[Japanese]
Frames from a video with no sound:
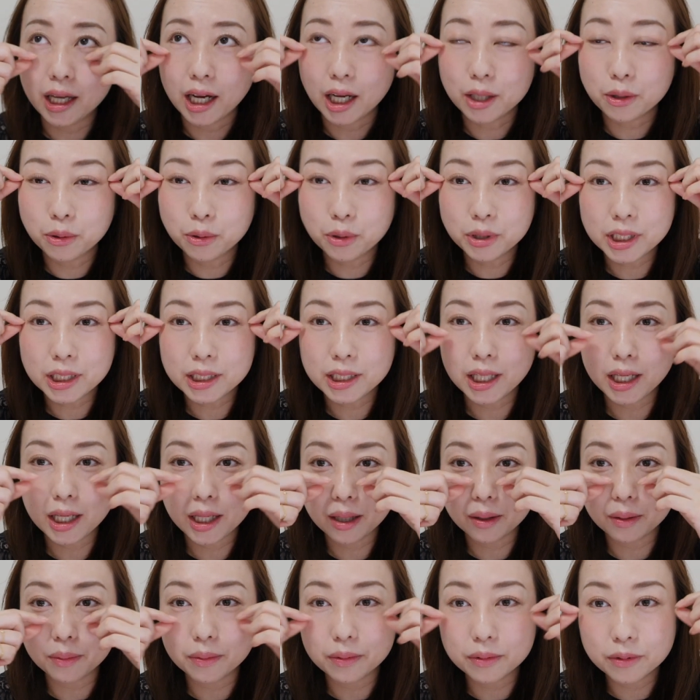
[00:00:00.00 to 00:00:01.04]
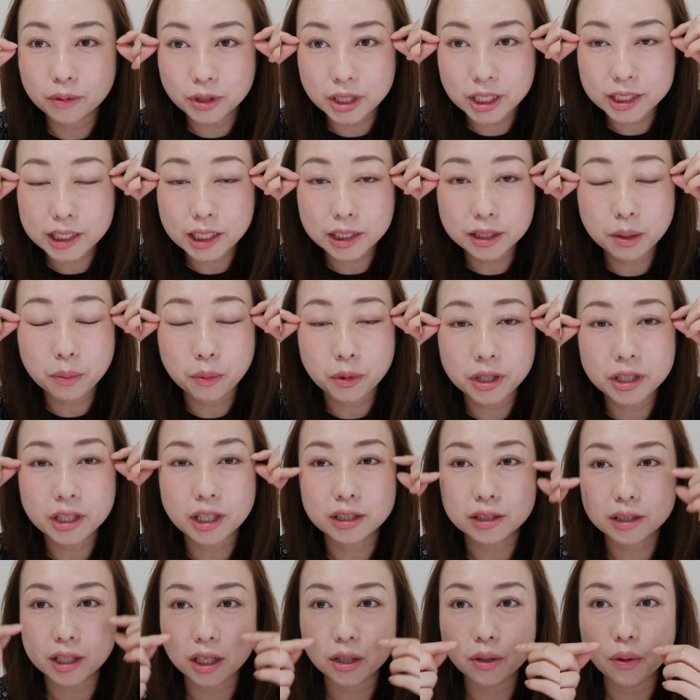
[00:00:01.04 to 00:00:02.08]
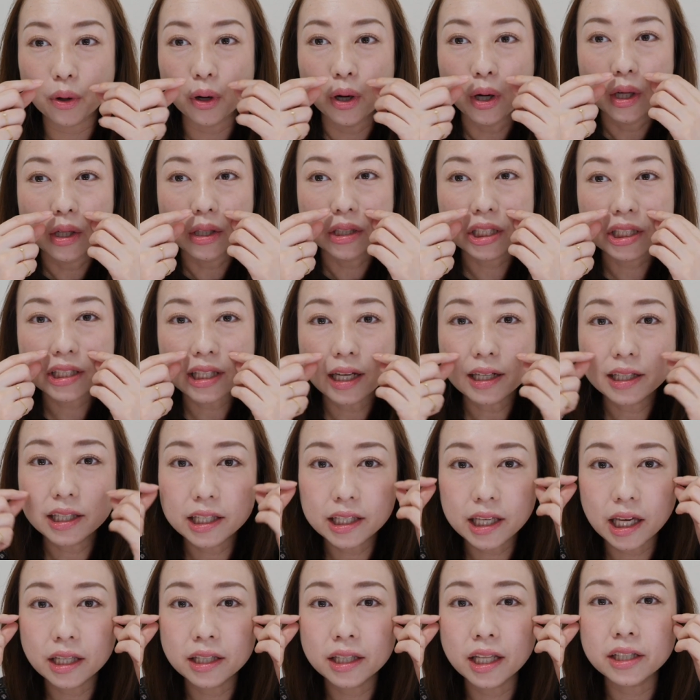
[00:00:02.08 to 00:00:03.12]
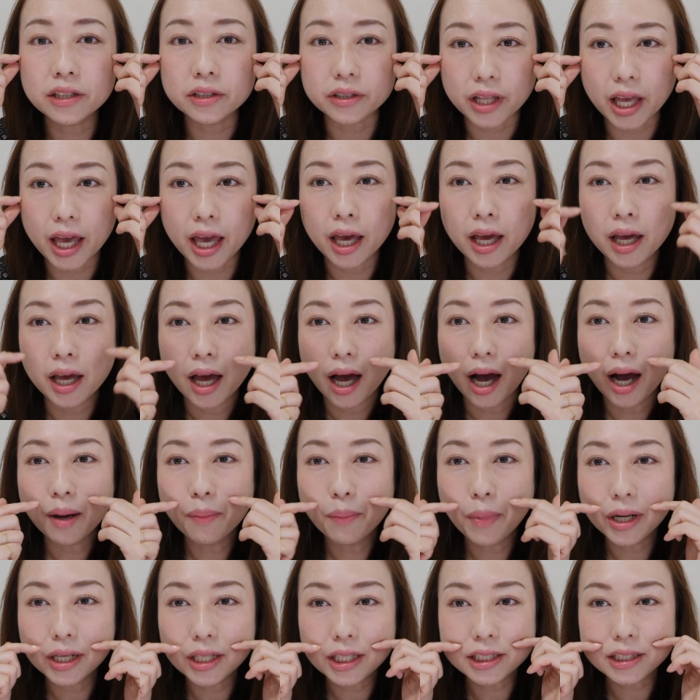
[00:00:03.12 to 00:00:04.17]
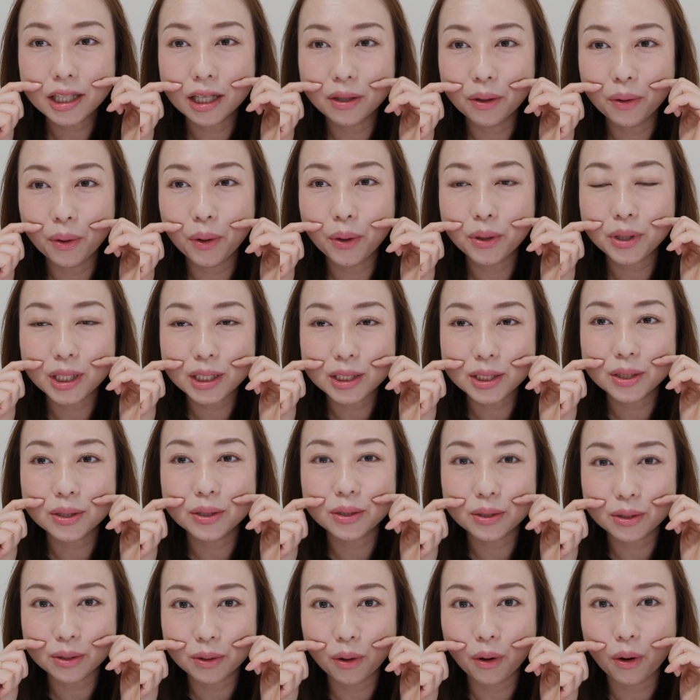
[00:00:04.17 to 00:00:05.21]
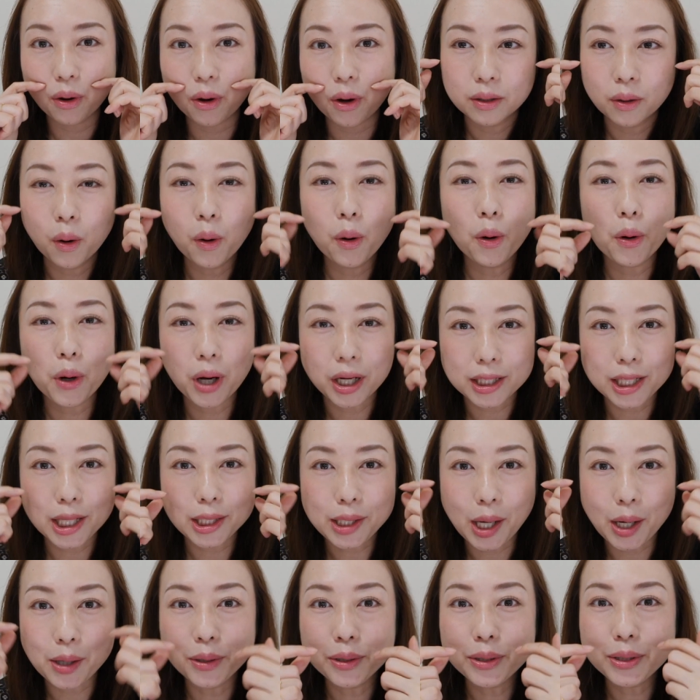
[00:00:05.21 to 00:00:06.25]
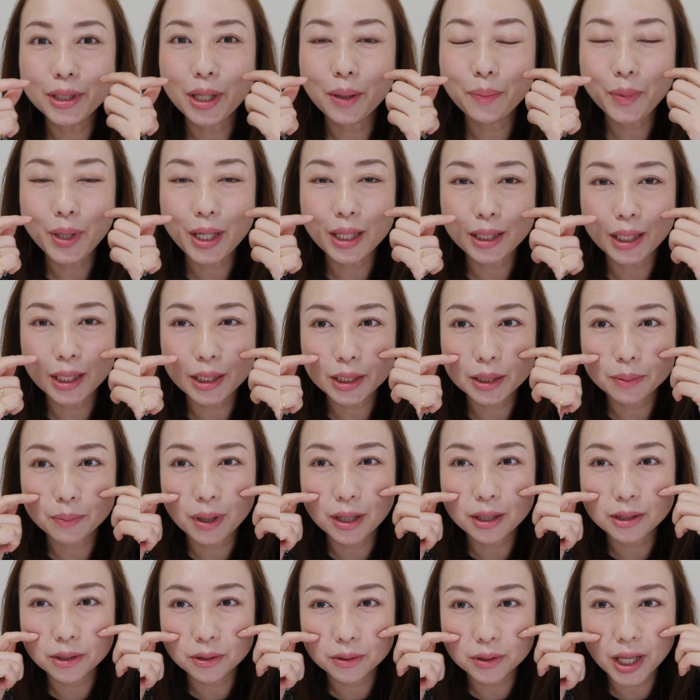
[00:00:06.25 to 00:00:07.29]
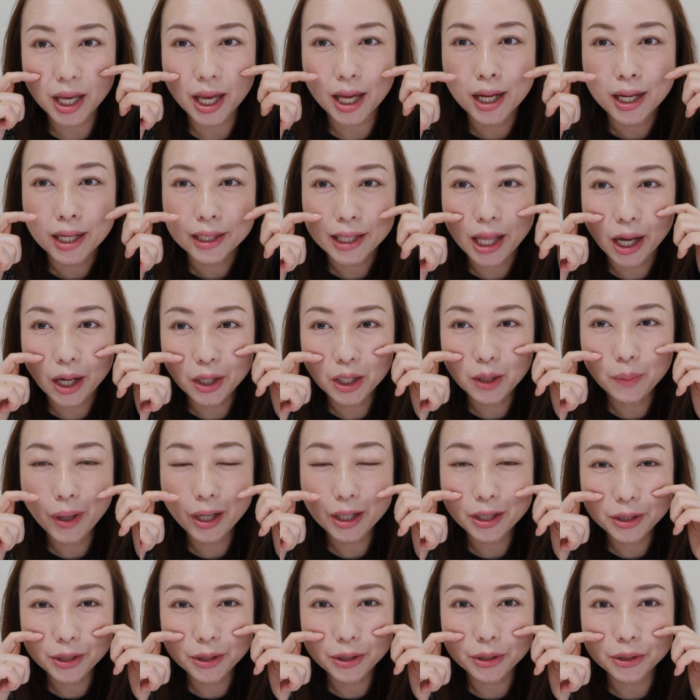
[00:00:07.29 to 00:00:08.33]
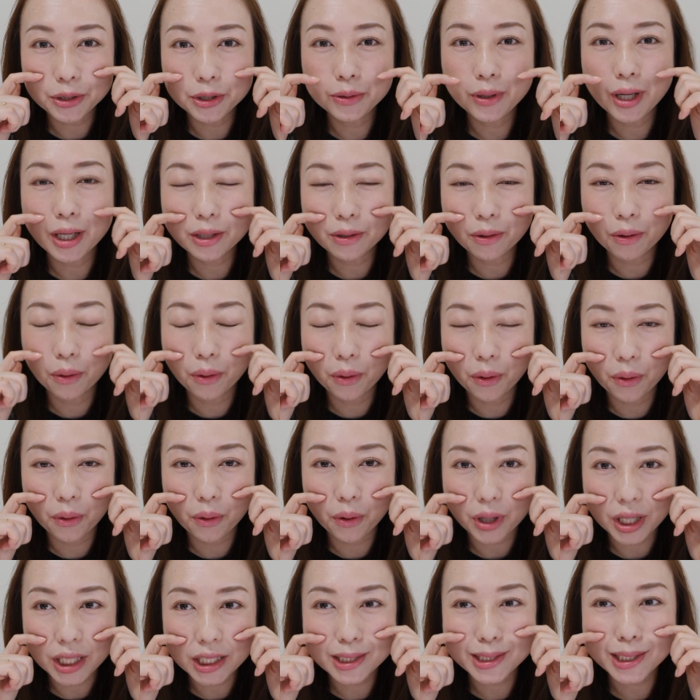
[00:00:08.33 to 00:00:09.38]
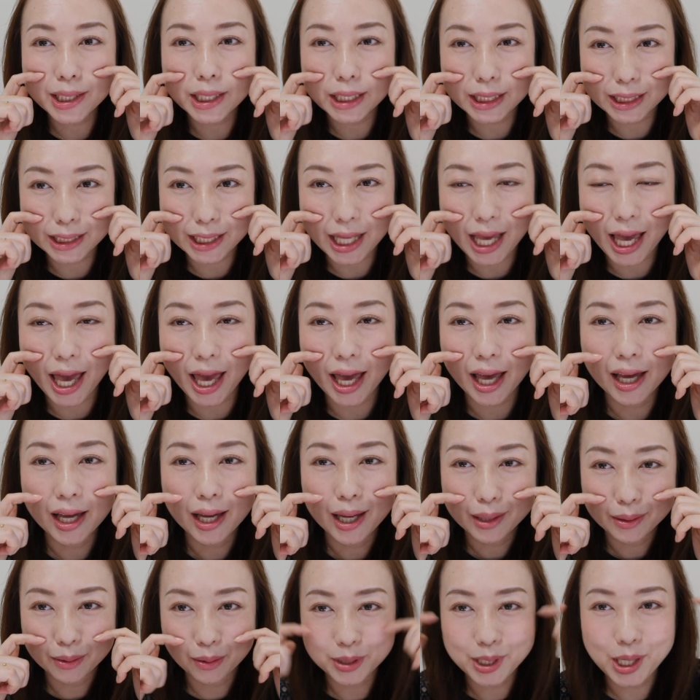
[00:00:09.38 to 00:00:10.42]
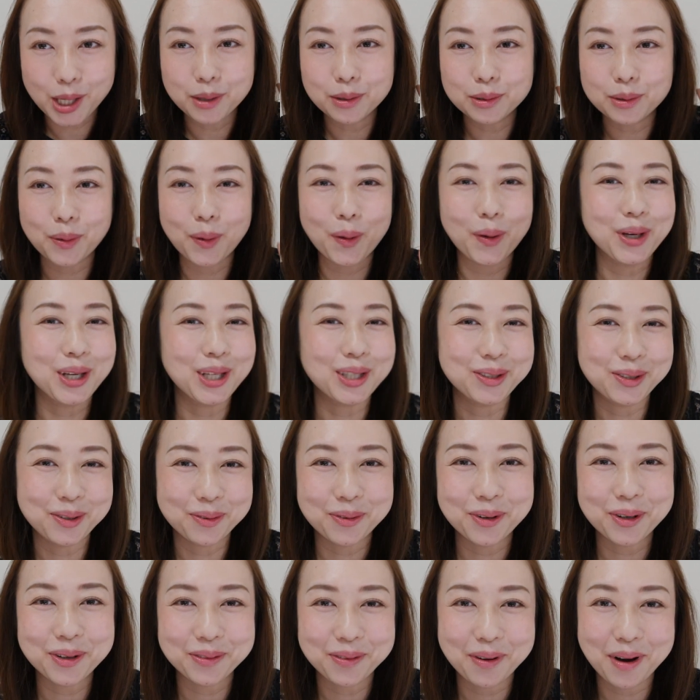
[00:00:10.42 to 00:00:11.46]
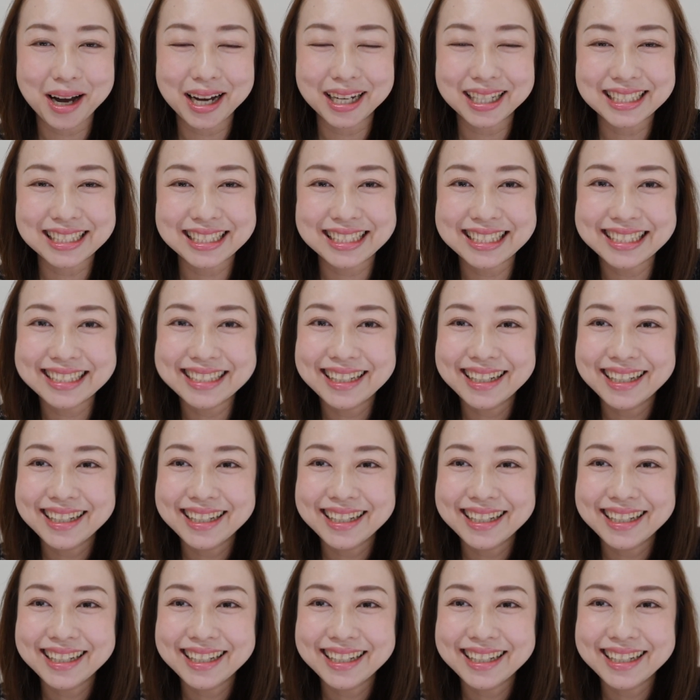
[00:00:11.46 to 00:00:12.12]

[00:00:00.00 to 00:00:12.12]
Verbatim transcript: あの、乗せて、乗せちゃってもいいんですけど、下危険ですね。あんまり下の方にすると、頬がね、たるんで見えてしまうので、なるべく上の方を意識して乗せるといいと思います。